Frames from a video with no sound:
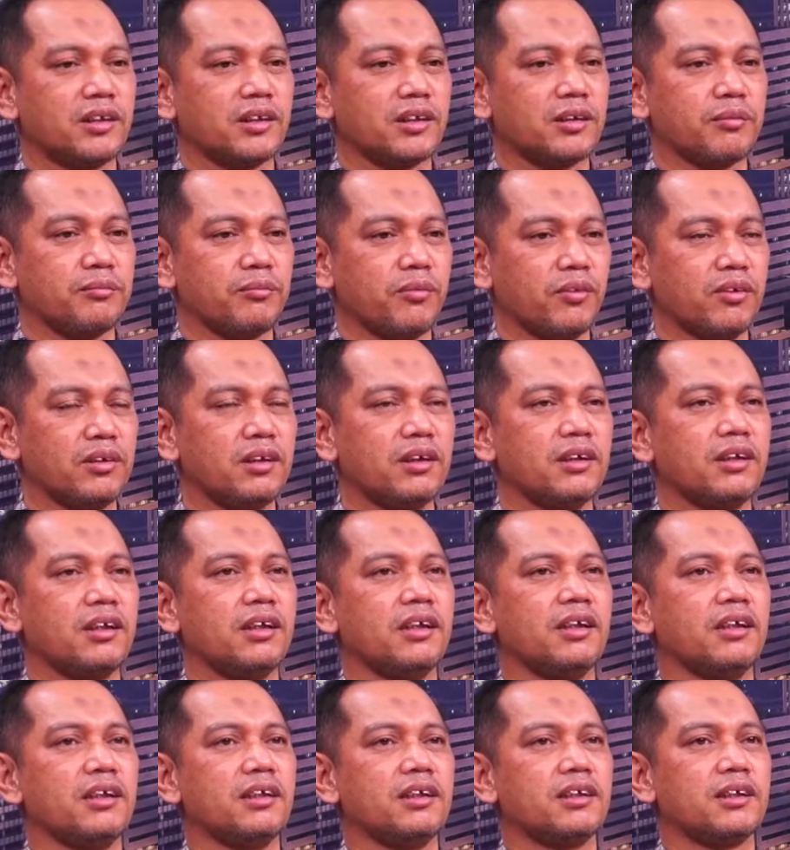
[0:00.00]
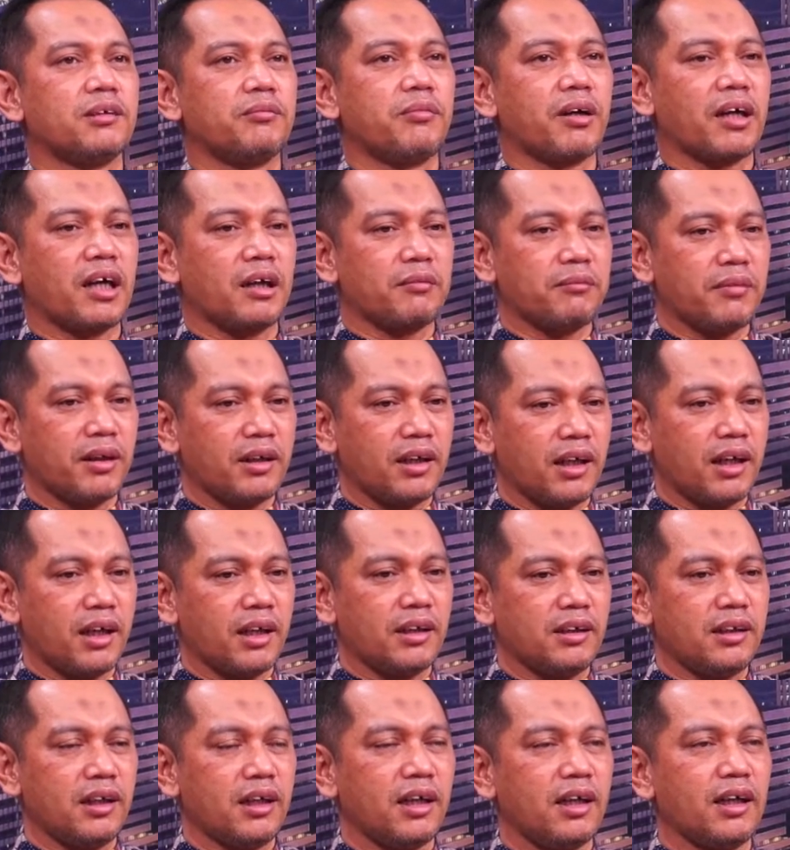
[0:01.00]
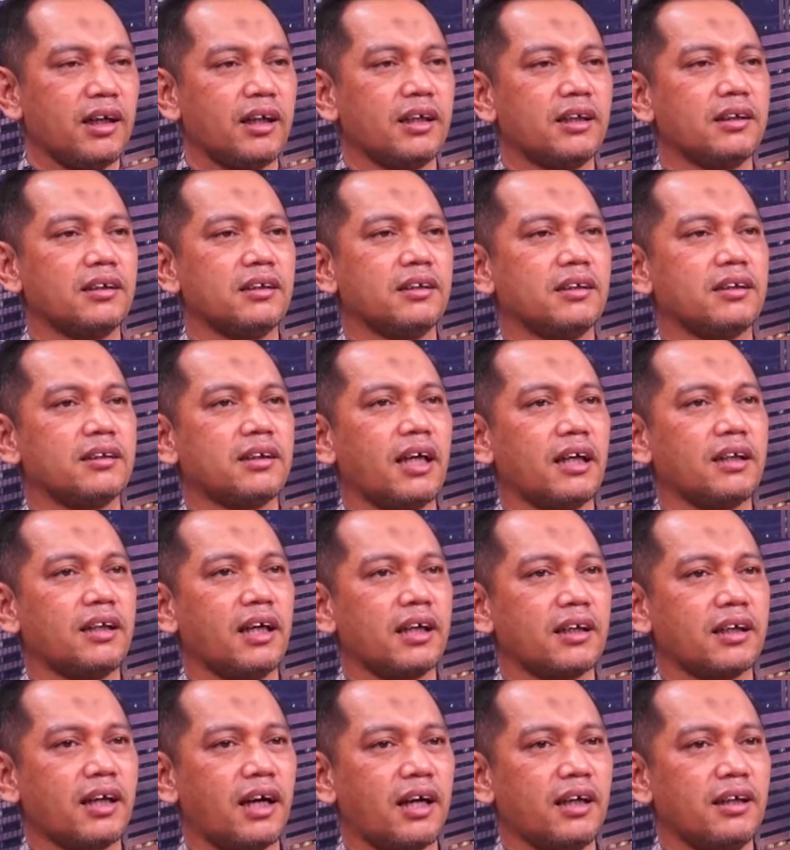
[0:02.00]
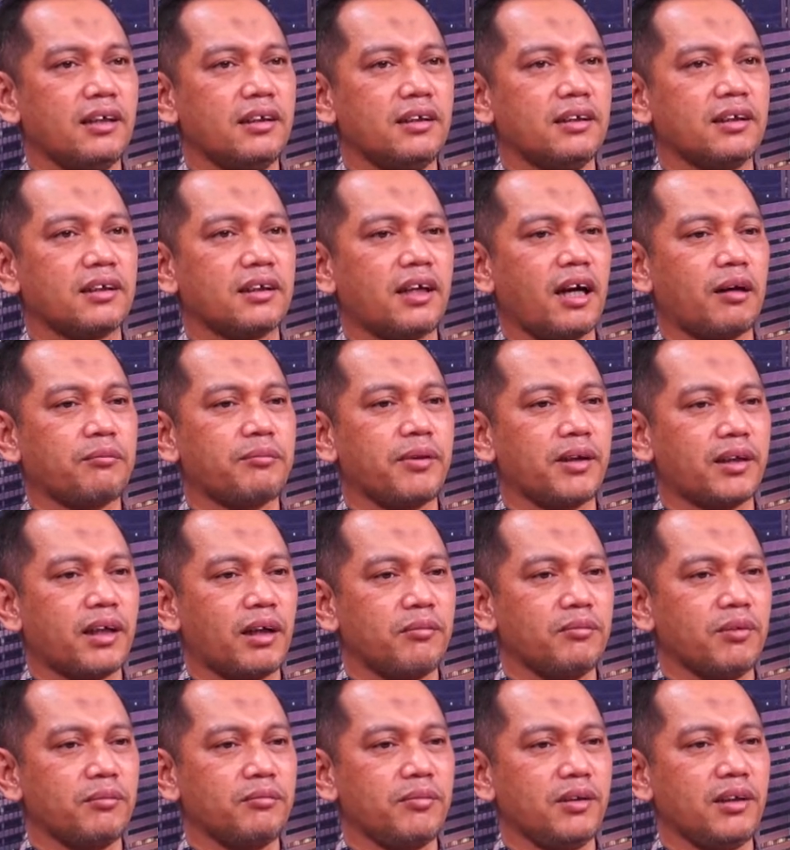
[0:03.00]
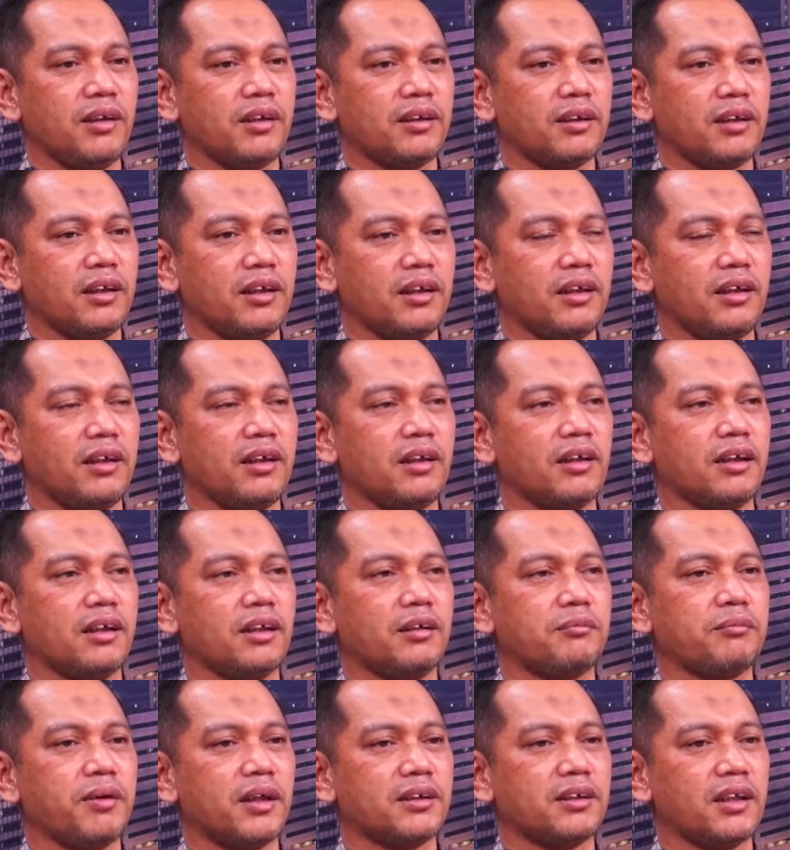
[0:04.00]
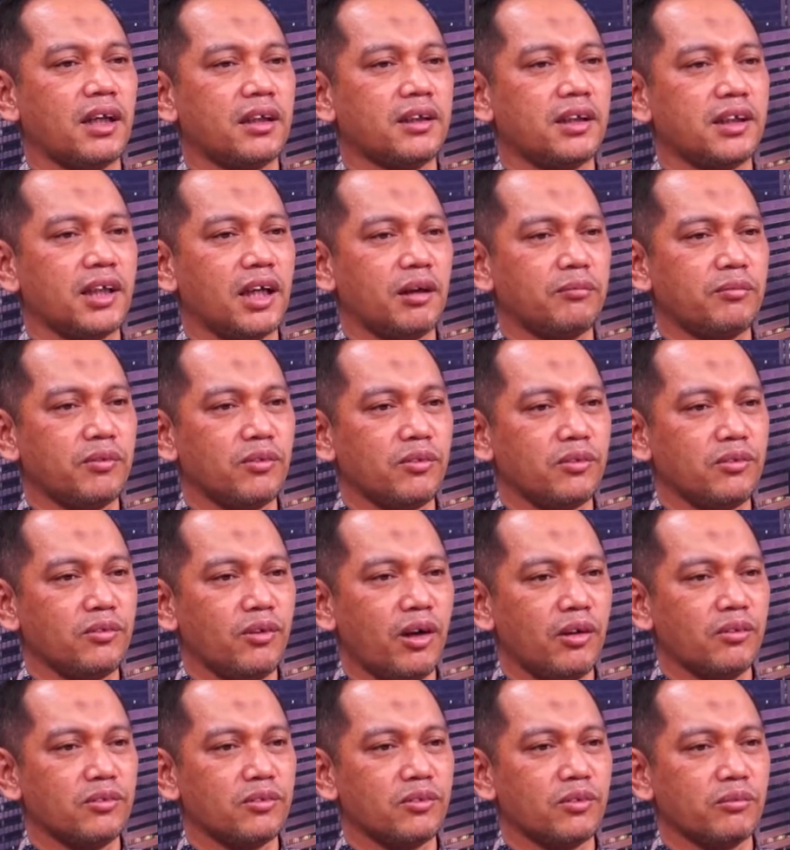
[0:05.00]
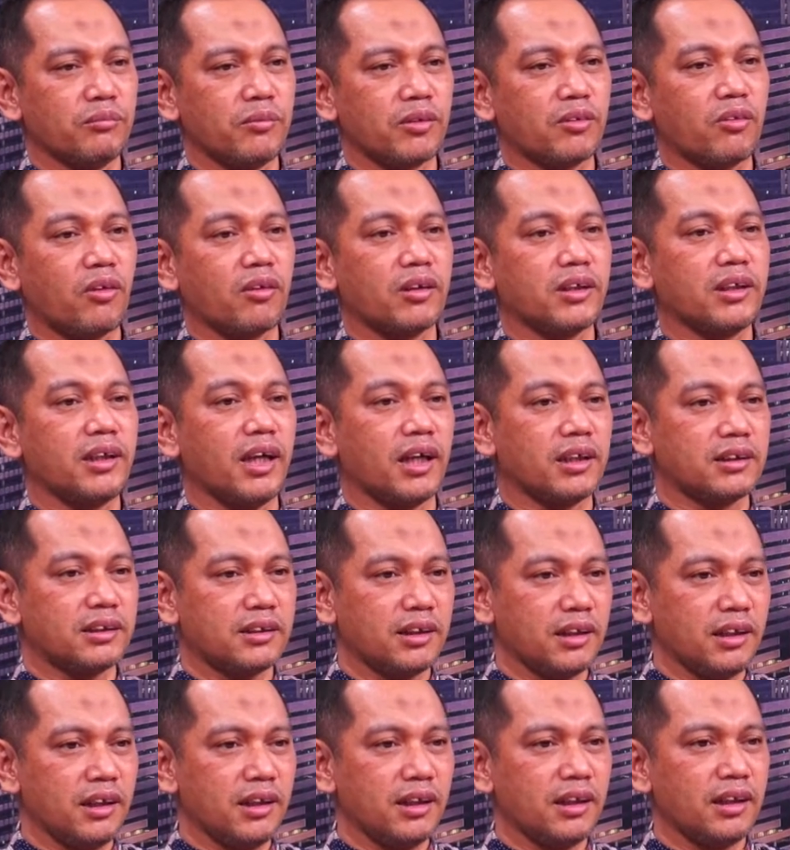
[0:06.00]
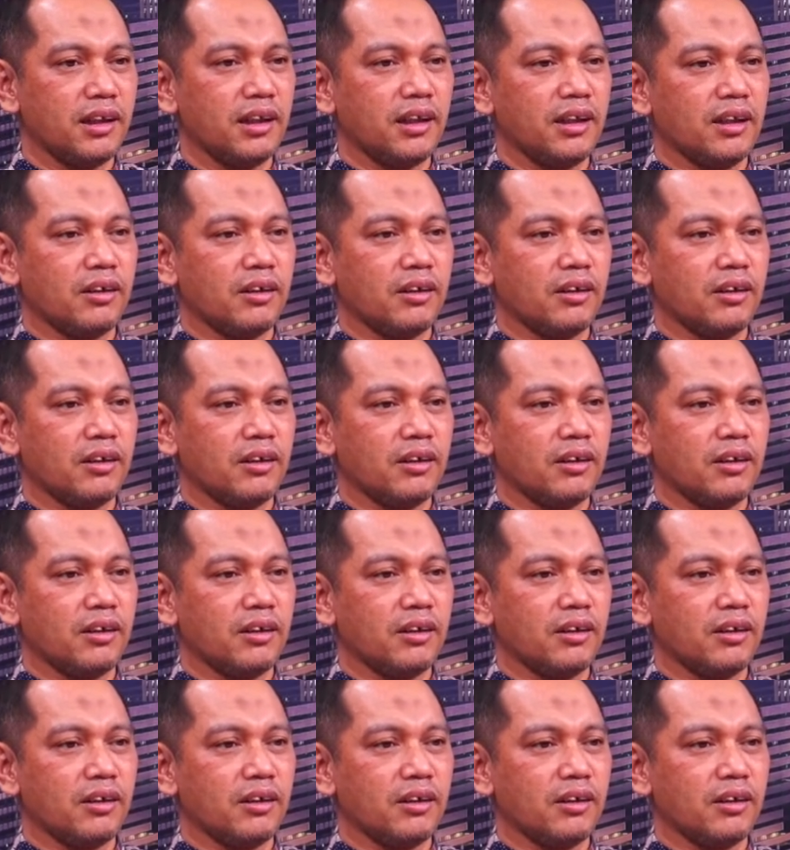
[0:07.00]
tersebut, sebagaimana Anda eh, tanyakan, KPK memiliki e, pasal 32 untuk berkoordinasi,